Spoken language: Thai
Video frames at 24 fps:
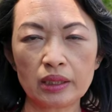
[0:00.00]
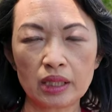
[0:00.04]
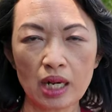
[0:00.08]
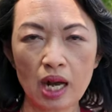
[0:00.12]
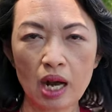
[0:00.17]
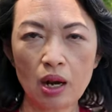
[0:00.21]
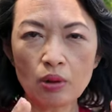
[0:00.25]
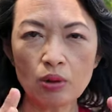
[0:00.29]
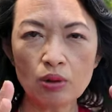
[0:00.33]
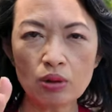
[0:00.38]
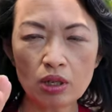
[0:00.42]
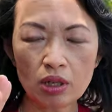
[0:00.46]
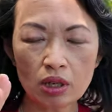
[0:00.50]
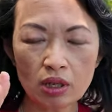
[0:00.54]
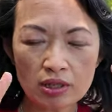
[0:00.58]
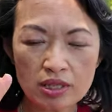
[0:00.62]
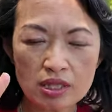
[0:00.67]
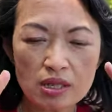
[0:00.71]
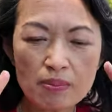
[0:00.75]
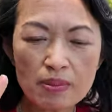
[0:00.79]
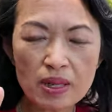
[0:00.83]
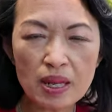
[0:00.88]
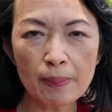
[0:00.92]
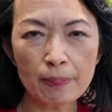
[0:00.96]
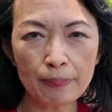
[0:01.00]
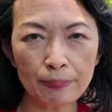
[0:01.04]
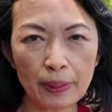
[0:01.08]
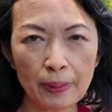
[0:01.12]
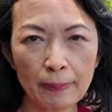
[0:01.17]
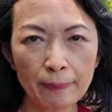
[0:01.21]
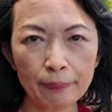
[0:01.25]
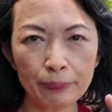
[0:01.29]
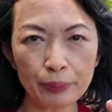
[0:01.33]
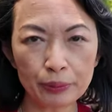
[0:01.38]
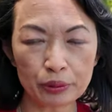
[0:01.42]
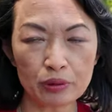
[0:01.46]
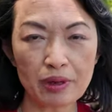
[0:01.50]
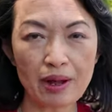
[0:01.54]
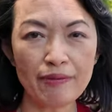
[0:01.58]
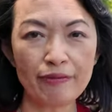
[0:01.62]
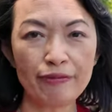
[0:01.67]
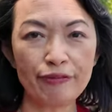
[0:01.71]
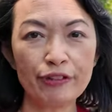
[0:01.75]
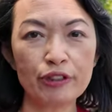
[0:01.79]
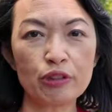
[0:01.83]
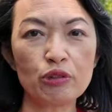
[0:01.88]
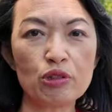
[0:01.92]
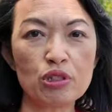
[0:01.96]
เขาก็จะมีเป็นโปรแกรม
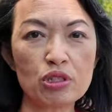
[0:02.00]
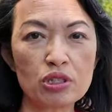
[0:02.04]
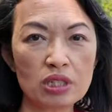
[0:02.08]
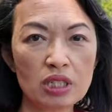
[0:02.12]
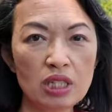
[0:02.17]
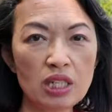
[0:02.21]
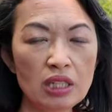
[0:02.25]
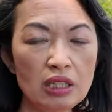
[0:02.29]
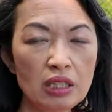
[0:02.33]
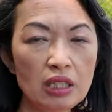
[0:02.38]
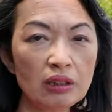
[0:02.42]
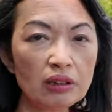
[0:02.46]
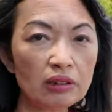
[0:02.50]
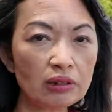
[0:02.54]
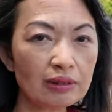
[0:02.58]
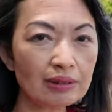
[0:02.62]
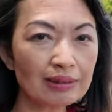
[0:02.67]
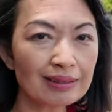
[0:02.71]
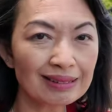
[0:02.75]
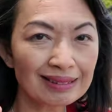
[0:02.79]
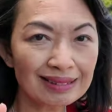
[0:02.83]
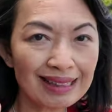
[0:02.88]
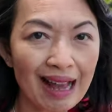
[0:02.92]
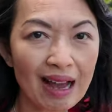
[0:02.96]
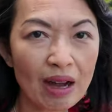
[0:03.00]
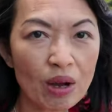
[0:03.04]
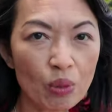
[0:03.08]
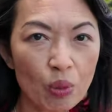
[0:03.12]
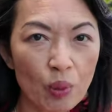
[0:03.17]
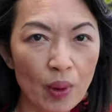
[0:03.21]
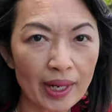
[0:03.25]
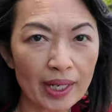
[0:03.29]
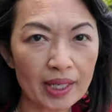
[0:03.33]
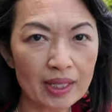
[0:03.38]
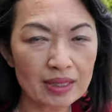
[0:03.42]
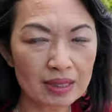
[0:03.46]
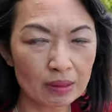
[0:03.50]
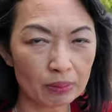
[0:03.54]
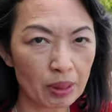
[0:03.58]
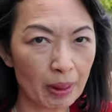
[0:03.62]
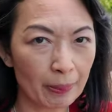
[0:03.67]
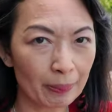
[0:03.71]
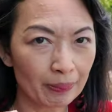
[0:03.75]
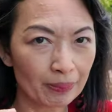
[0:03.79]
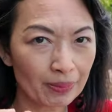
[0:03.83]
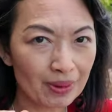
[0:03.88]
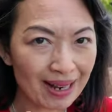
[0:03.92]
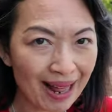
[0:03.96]
ฟรีควนซีที่ตั้งไว้สำหรั
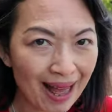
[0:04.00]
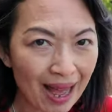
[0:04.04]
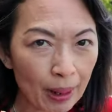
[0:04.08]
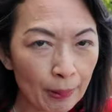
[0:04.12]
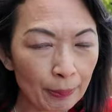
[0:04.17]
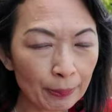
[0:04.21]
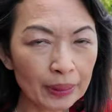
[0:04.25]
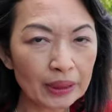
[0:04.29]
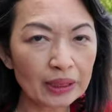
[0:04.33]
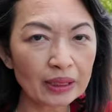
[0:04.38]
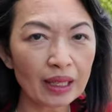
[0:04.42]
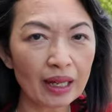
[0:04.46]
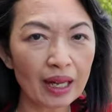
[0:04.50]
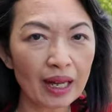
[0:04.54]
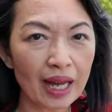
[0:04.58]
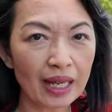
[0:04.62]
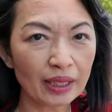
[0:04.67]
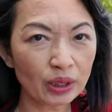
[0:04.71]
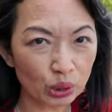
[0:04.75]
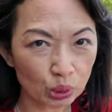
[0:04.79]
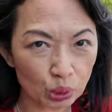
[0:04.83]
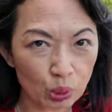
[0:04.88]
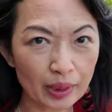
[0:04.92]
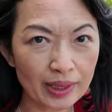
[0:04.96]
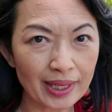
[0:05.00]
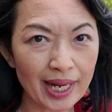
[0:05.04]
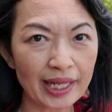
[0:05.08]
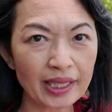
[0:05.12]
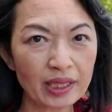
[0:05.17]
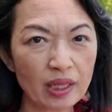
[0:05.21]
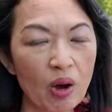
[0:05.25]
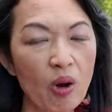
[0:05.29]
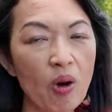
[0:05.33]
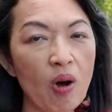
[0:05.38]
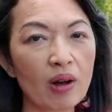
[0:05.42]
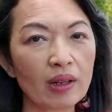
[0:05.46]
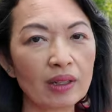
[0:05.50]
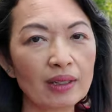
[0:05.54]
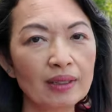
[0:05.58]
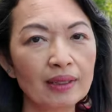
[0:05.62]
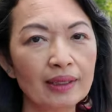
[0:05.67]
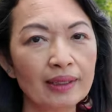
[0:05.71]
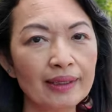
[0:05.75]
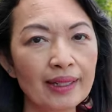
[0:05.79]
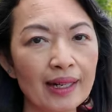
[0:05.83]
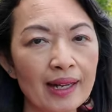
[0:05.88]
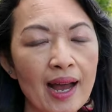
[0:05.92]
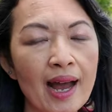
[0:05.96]
บล้างพิษไอ้ตัวนั้นออกเล
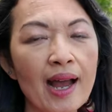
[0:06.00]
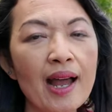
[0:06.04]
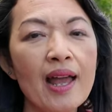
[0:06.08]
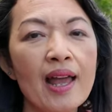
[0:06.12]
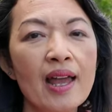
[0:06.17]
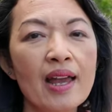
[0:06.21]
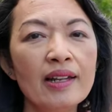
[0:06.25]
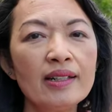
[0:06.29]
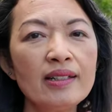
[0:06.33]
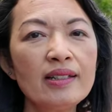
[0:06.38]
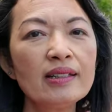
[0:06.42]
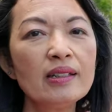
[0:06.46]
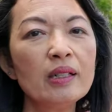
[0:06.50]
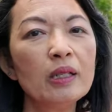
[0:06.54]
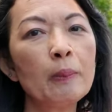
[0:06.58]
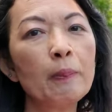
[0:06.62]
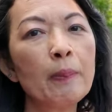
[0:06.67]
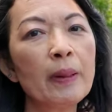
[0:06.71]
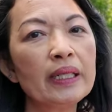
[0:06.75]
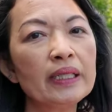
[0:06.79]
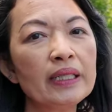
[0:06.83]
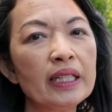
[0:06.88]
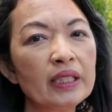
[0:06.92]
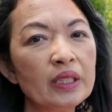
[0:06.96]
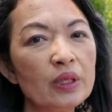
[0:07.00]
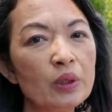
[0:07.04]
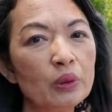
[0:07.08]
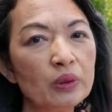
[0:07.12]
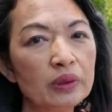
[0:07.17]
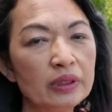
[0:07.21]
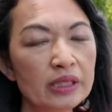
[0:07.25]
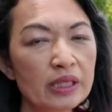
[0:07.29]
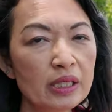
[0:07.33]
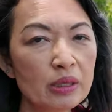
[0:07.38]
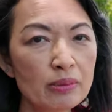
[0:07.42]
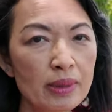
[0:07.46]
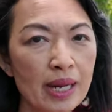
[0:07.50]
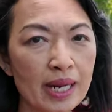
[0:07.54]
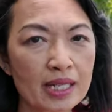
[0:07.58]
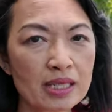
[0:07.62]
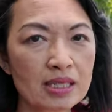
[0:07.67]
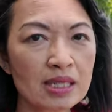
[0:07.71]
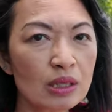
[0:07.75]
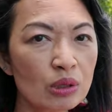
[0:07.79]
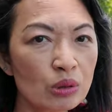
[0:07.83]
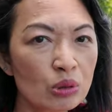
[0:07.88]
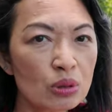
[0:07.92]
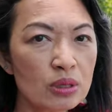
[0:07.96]
ยนะคะ นี่คือเป็นเทคโนโลยีใหม่
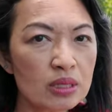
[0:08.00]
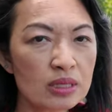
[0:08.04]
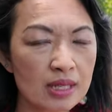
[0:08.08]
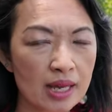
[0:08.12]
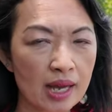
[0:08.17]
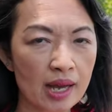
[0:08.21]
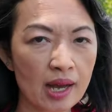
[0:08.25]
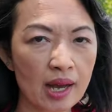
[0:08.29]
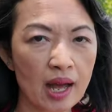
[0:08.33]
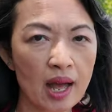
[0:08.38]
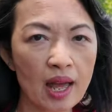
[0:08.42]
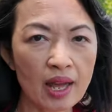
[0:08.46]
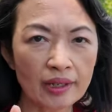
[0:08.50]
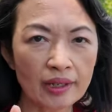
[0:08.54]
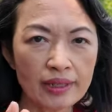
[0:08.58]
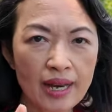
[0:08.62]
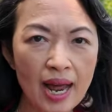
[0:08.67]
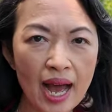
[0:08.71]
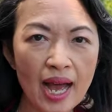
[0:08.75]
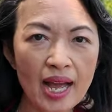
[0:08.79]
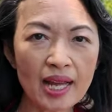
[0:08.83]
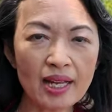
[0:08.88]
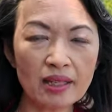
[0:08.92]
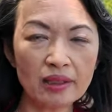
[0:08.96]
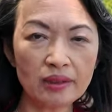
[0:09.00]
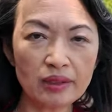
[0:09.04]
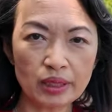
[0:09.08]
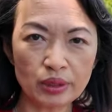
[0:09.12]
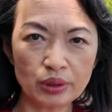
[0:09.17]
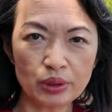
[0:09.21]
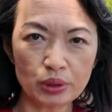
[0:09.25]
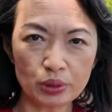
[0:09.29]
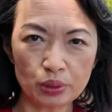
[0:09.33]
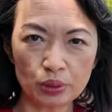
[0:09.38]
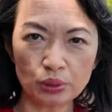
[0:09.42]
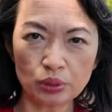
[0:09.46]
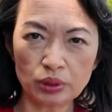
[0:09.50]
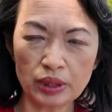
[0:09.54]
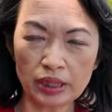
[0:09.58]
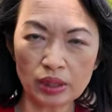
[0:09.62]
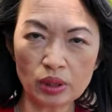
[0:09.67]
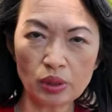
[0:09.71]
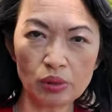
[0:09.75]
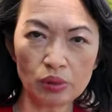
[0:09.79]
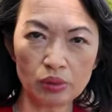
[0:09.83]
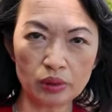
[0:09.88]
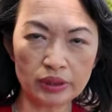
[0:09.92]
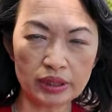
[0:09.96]
ซึ่งคุณจะได้เรียนรู้เทค
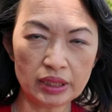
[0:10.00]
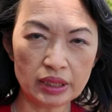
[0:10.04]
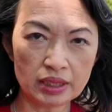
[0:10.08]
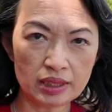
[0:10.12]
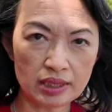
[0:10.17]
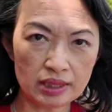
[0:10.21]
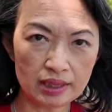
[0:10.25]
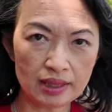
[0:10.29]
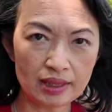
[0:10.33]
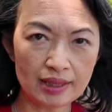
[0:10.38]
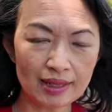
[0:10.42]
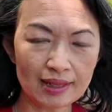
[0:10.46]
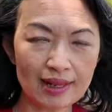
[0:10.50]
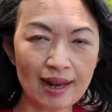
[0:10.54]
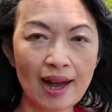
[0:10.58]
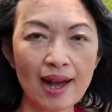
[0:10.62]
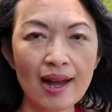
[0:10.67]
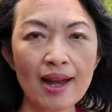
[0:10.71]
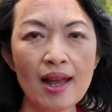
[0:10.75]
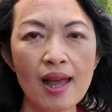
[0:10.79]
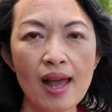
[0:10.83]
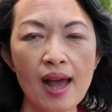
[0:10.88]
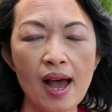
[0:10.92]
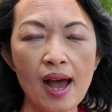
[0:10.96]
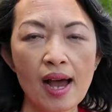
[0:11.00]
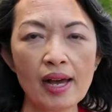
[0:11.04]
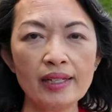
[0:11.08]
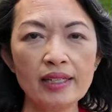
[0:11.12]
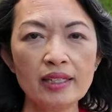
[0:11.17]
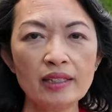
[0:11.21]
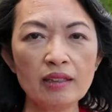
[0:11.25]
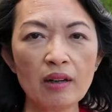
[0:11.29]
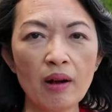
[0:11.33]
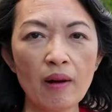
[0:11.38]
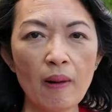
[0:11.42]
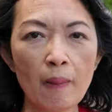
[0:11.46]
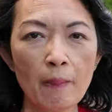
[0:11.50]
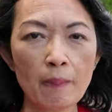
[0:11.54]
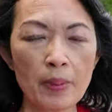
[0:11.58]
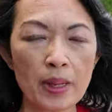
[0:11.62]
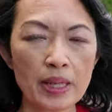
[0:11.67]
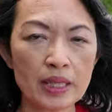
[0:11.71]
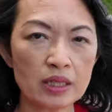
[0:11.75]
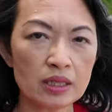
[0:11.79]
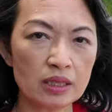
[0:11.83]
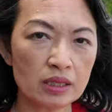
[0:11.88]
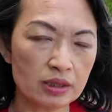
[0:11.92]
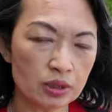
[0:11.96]
โนโลยีนี้นะคะ อันนี้ก็
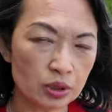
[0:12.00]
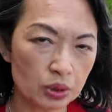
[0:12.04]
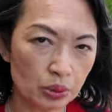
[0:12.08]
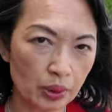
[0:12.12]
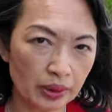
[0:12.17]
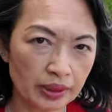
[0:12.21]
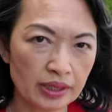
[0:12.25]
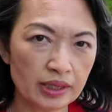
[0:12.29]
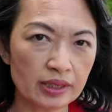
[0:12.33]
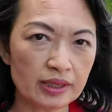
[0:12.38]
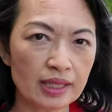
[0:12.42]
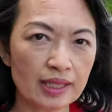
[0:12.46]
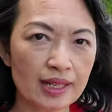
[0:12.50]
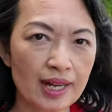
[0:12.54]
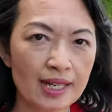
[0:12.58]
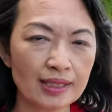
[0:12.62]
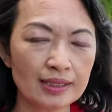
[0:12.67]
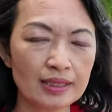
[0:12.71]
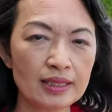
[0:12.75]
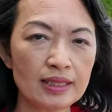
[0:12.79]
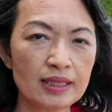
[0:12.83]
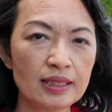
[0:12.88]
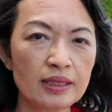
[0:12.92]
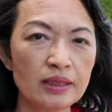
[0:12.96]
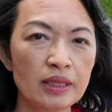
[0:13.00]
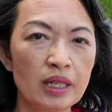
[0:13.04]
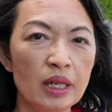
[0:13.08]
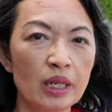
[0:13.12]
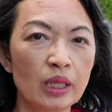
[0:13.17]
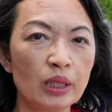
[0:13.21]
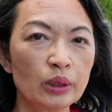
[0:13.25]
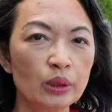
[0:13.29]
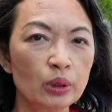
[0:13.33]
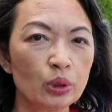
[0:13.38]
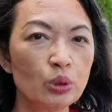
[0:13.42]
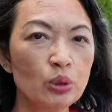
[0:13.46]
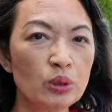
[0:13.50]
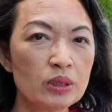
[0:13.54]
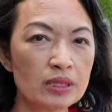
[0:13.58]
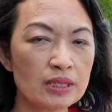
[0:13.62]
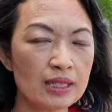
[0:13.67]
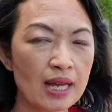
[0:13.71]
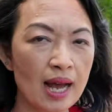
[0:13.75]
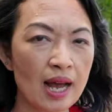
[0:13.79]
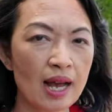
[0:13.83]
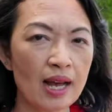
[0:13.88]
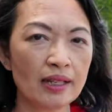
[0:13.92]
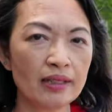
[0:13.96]
เป็นส่วนหนึ่งนะคะที่คุณ
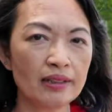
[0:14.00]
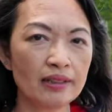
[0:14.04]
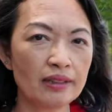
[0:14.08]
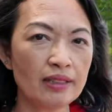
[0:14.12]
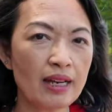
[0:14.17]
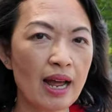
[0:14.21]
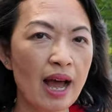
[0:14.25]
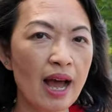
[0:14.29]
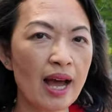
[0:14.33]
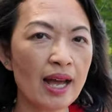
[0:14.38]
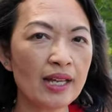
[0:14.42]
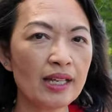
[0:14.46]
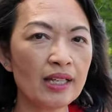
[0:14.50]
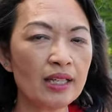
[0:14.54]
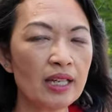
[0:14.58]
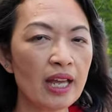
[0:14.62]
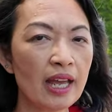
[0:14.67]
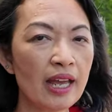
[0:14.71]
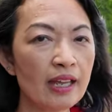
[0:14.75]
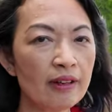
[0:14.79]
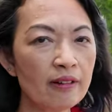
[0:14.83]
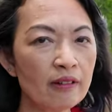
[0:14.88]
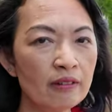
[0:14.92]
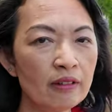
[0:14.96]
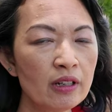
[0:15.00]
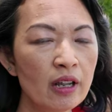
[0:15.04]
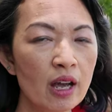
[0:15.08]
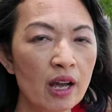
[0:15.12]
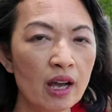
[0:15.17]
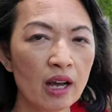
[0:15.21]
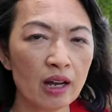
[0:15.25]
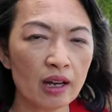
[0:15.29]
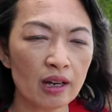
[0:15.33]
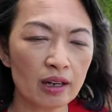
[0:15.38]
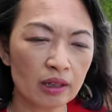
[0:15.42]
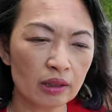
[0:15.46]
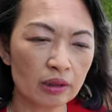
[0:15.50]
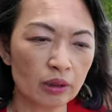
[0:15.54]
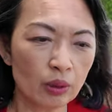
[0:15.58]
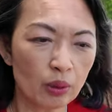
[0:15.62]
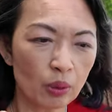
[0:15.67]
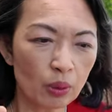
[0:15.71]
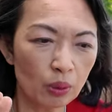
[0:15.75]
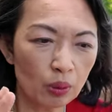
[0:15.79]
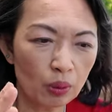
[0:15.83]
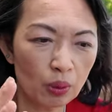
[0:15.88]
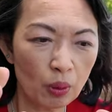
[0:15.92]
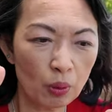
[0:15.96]
จะได้เห็น
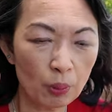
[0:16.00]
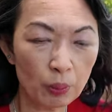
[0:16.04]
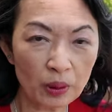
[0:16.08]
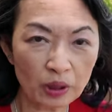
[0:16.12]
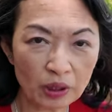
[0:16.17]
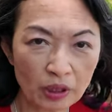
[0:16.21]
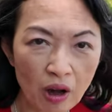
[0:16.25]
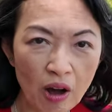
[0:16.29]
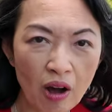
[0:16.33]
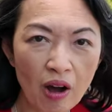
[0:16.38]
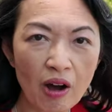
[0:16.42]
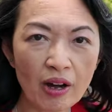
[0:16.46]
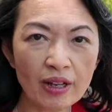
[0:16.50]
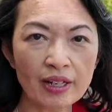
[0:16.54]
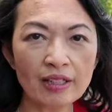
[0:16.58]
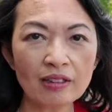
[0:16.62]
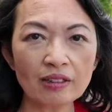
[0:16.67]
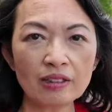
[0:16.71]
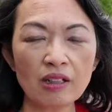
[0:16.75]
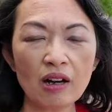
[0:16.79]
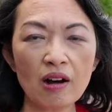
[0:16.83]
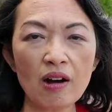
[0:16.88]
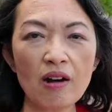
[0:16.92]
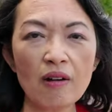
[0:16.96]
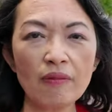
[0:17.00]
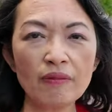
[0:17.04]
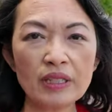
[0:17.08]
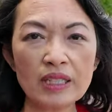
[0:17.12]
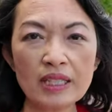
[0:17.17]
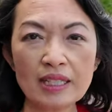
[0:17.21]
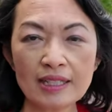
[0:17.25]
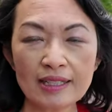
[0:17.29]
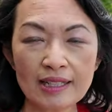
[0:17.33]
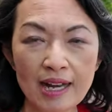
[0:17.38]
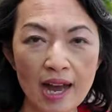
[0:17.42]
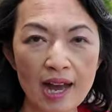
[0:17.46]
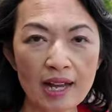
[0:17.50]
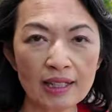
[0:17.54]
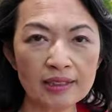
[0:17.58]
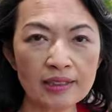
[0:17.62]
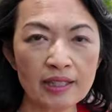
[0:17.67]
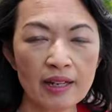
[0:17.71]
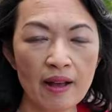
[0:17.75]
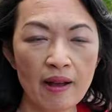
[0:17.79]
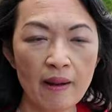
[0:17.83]
อุปกรณ์แล้วก็วิธีการ